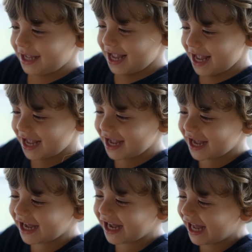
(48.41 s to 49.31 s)
ليهم انا
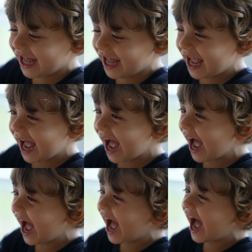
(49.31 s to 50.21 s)
كنت هو الاساس
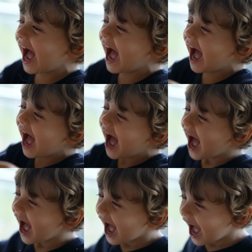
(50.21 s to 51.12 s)
ديال العائله كنت
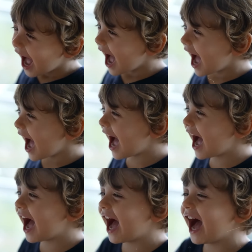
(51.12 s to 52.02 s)
هو الكنز ديالهم
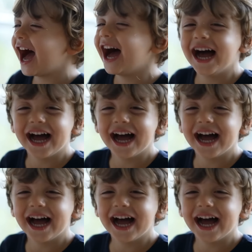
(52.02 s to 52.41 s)
اللي عمرو